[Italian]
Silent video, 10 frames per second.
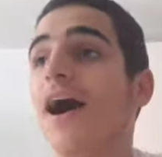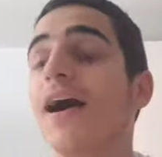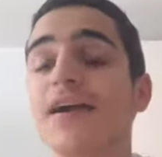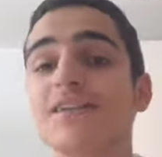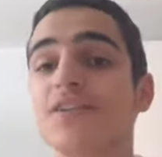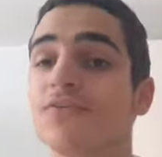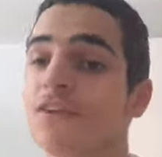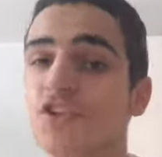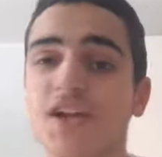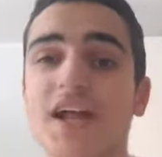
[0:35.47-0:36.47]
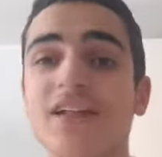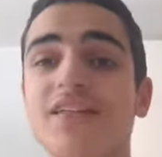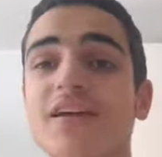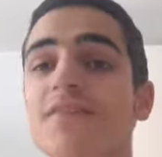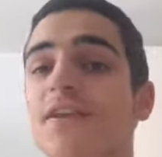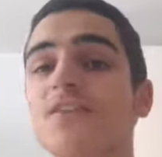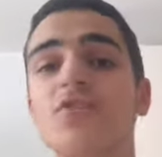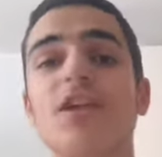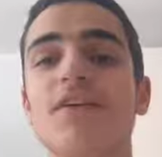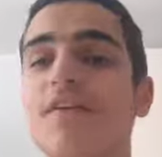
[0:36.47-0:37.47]
anche se non faceva niente,
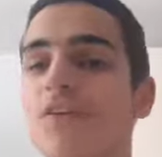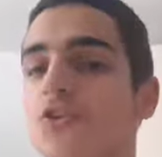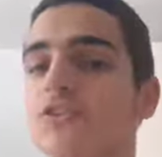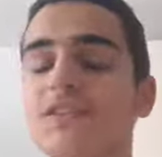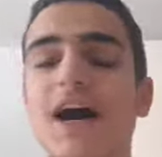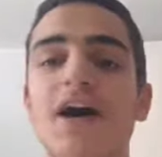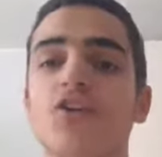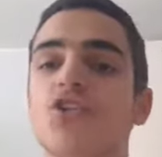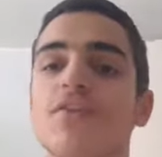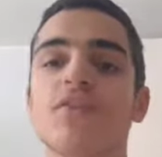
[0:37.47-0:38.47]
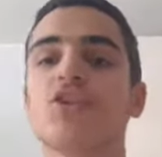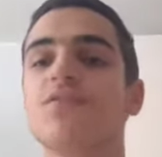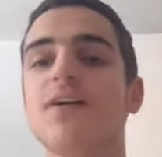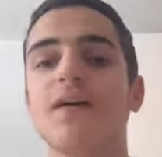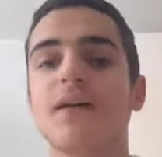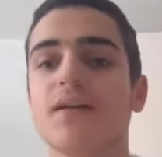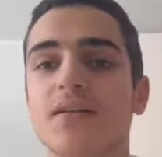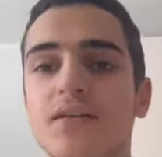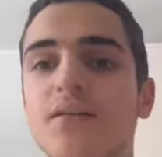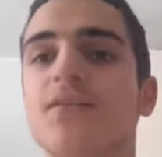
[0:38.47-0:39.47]
risollevava lo stadio, cioè faceva
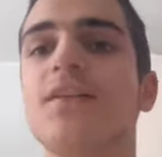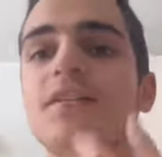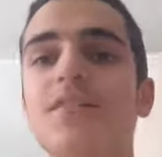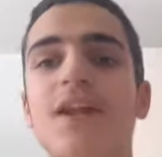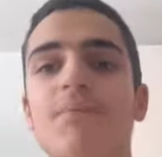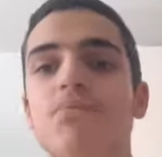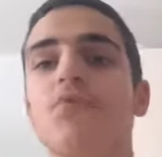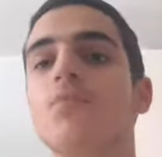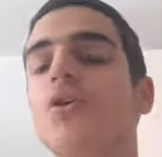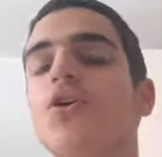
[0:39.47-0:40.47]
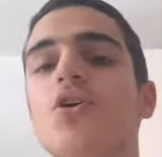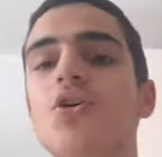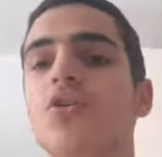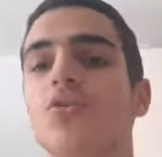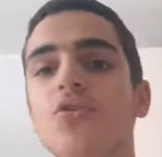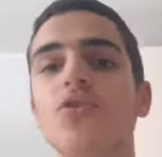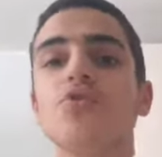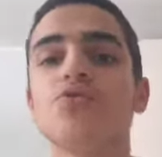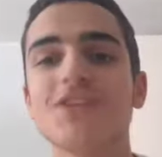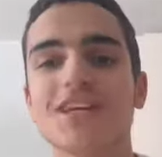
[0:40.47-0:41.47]
eh, divertire il pubblico, lo
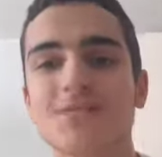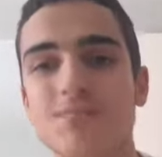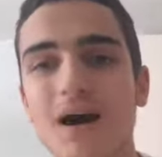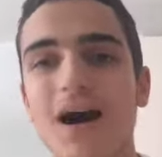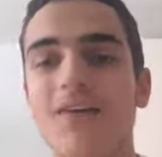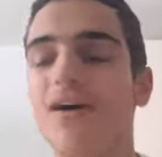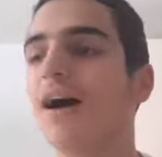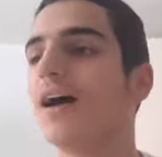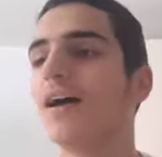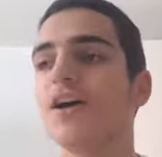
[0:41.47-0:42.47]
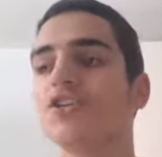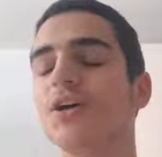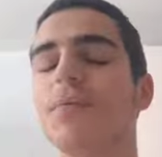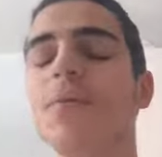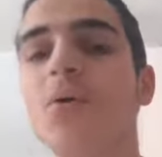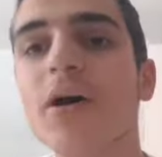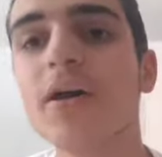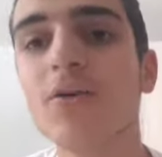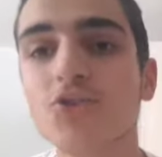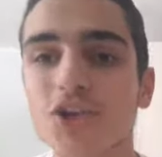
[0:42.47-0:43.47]
entusiasmava. Cioè proprio
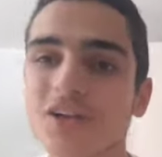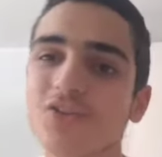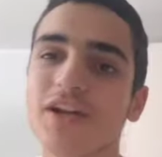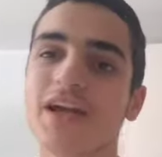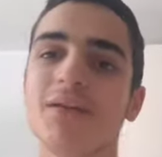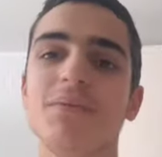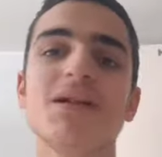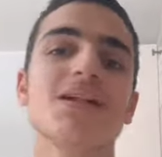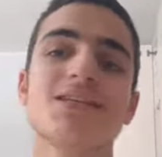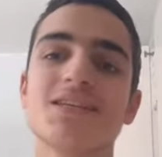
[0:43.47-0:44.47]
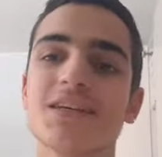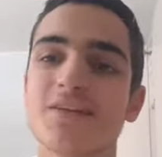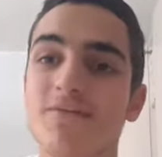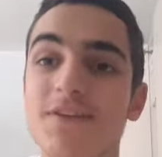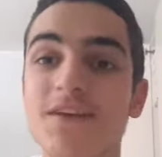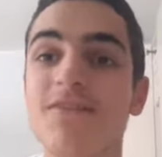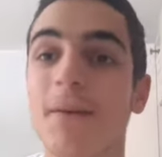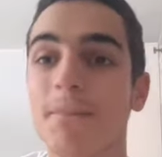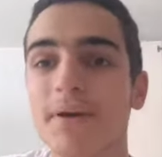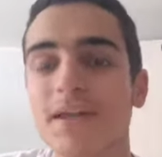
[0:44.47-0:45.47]
era un giocatore che al Milan
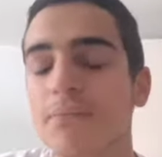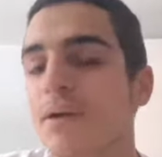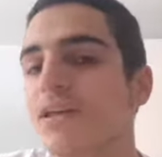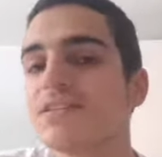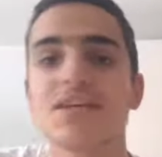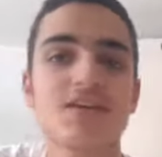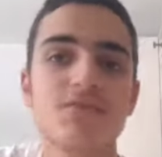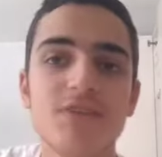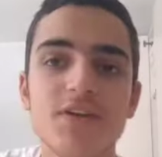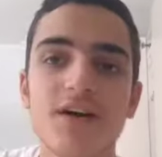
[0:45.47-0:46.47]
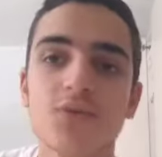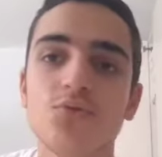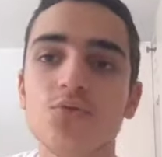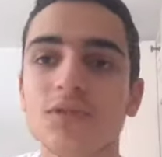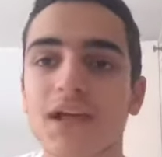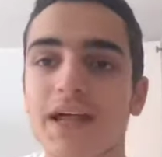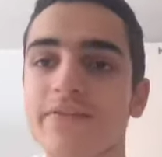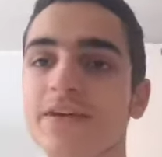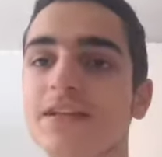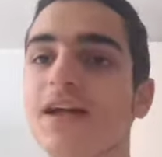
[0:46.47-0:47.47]
serviva, per me serviva tutta la
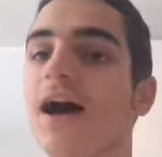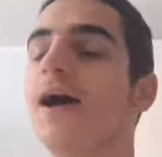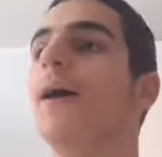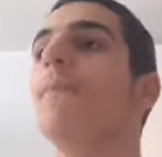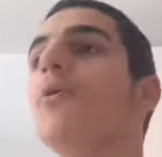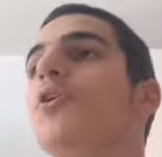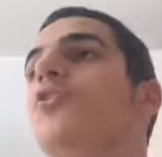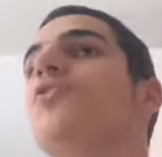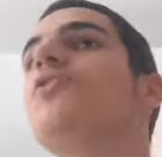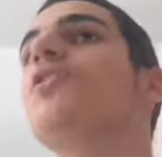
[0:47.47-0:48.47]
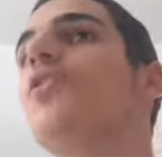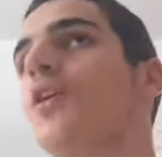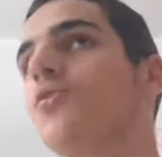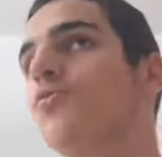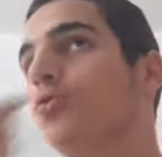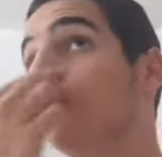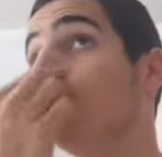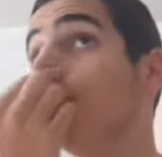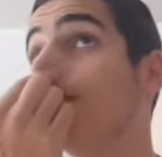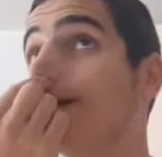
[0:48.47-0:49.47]
vita. Poi io non dico che tu non
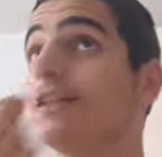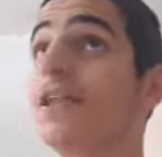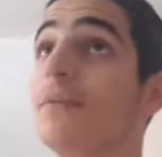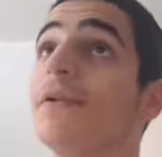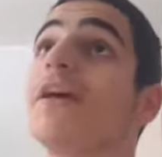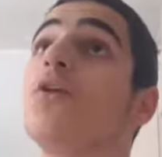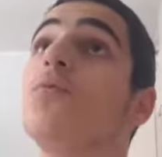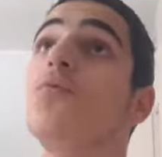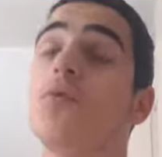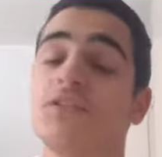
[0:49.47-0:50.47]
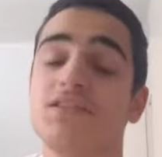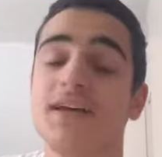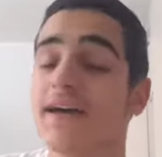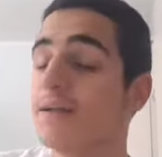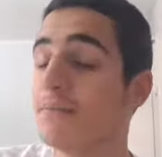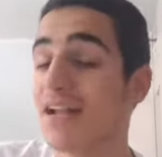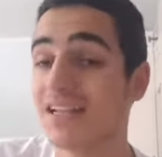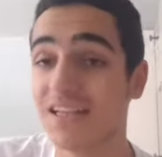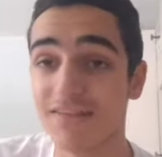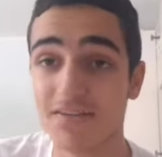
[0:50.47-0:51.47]
lo puoi vendere perché comunque si sa che il
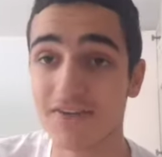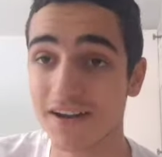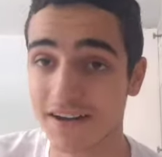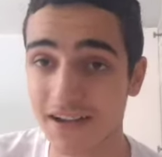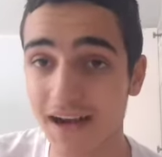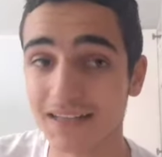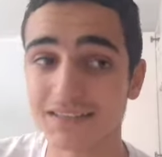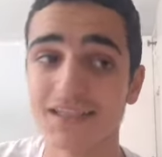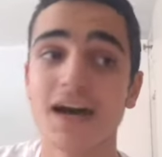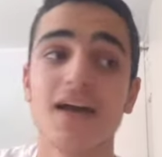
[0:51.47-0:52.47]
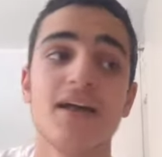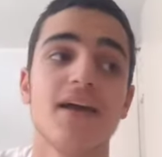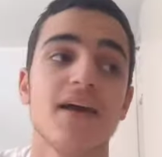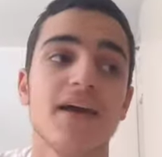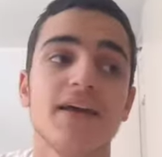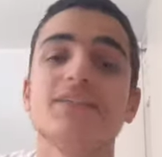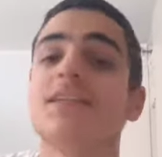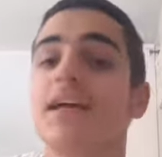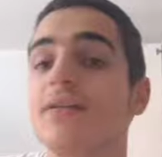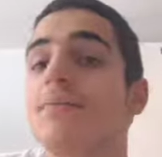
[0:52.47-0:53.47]
Milan deve far cassa e
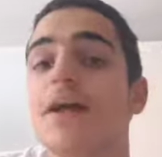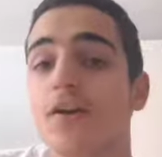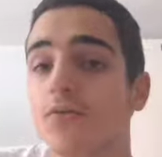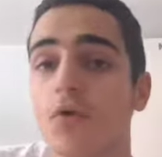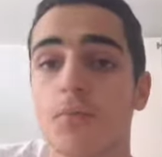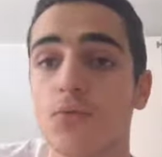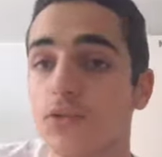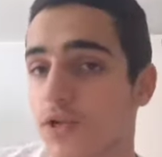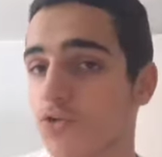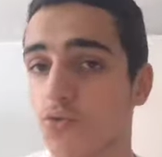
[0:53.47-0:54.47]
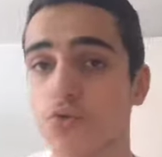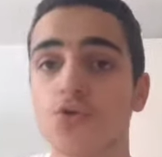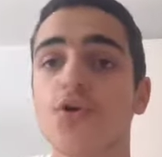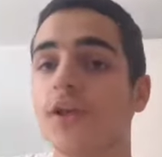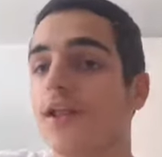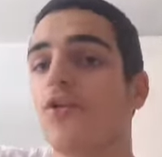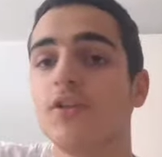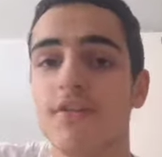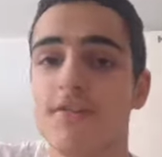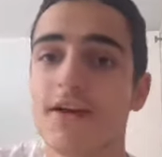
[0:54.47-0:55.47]
se il Milan non vuole puntare su Cutrone lo
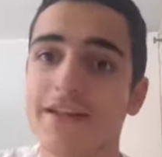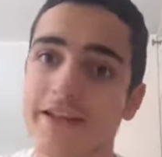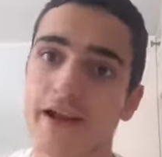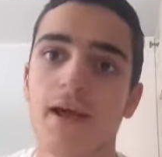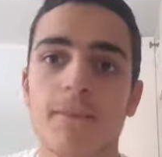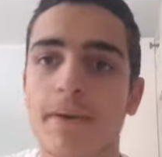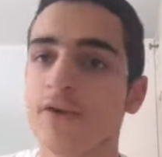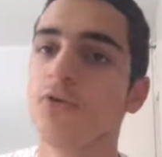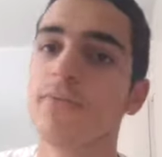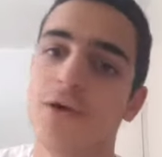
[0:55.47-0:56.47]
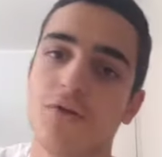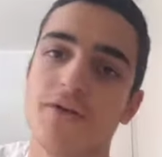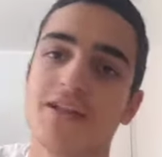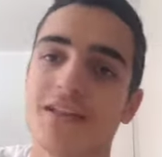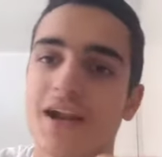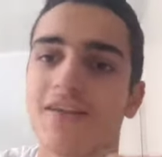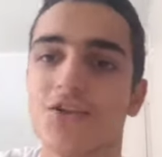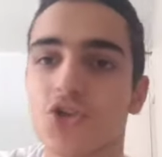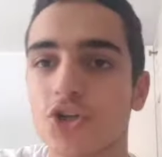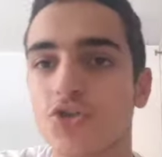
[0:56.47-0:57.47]
deve vendere, ma non me lo vendere a
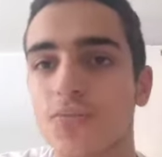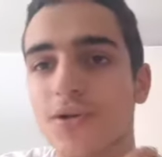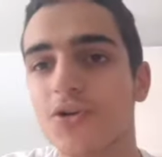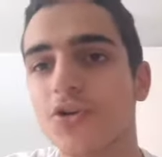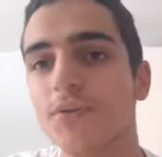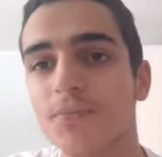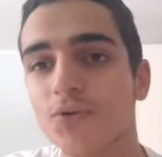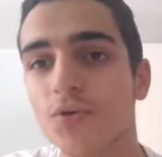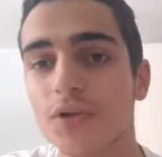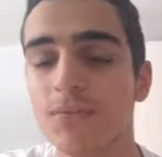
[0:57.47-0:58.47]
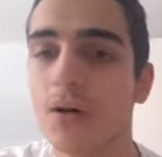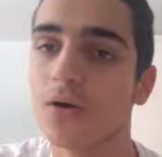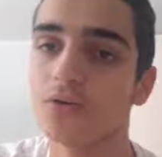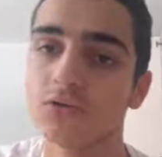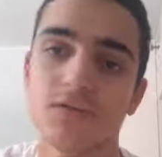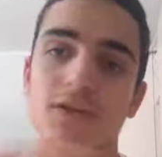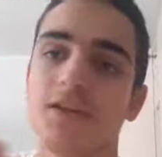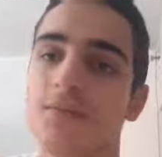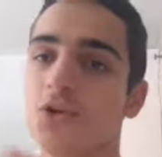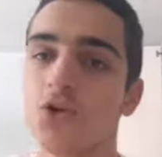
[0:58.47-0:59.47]
18 milioni più 2 di bonus,
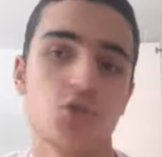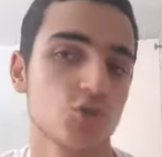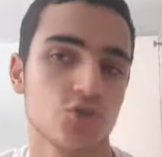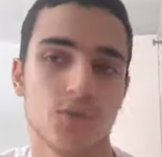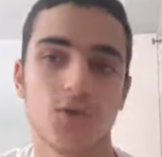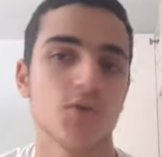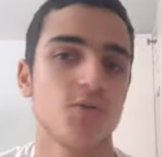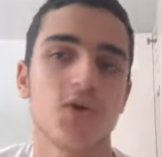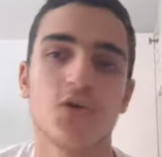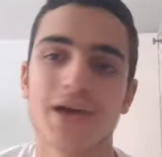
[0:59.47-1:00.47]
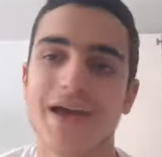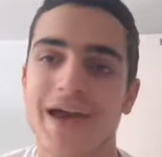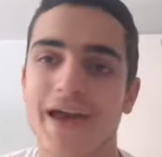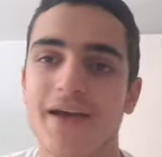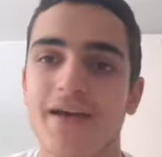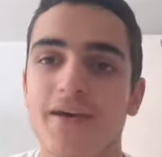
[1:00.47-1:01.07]
20 milioni, 18 milioni, quello che è.